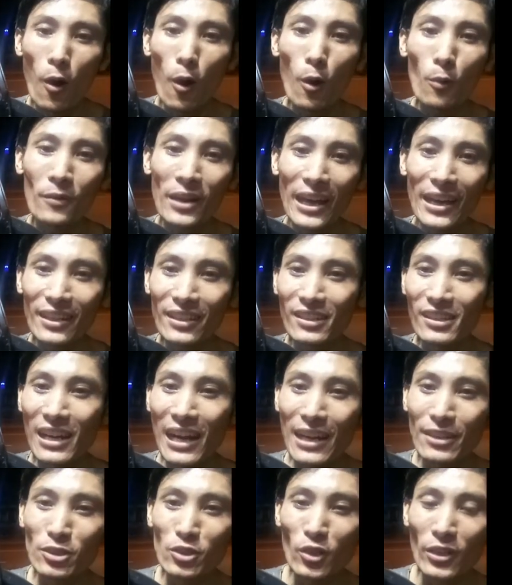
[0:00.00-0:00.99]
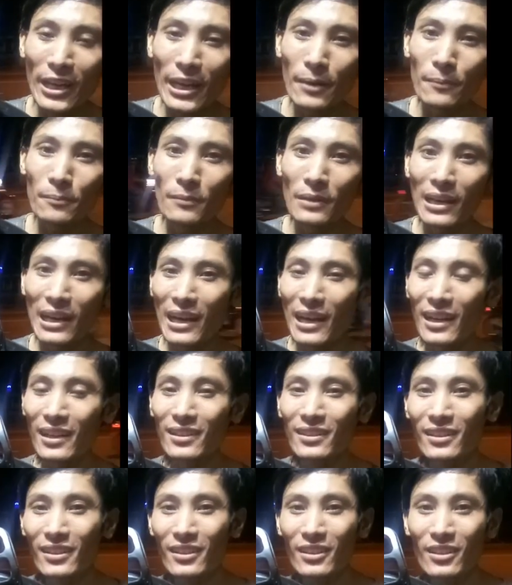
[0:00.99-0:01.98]
Hôm nay cửa hàng chúng em à,
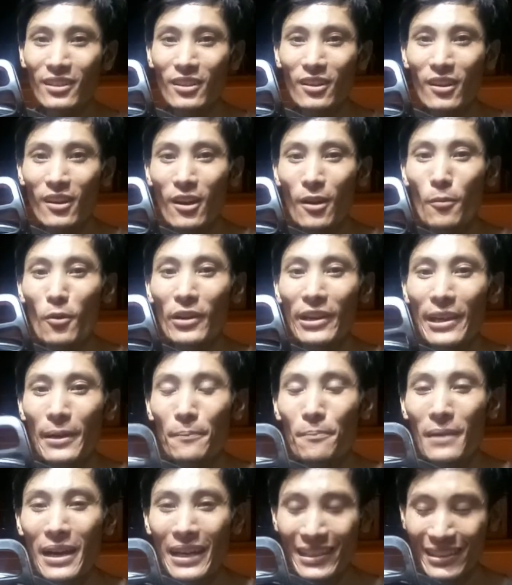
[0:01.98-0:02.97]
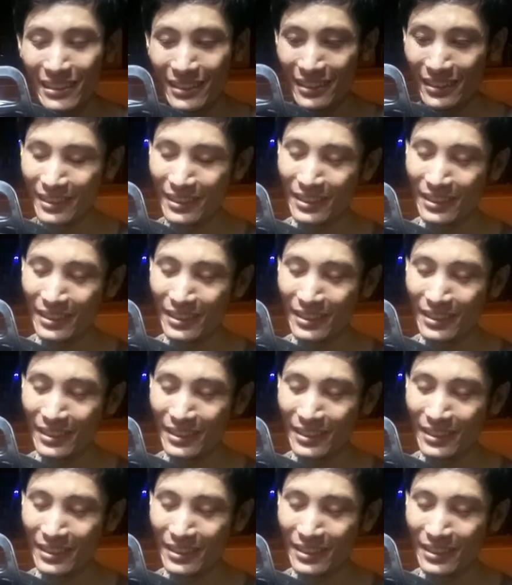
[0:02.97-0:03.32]
có một em máy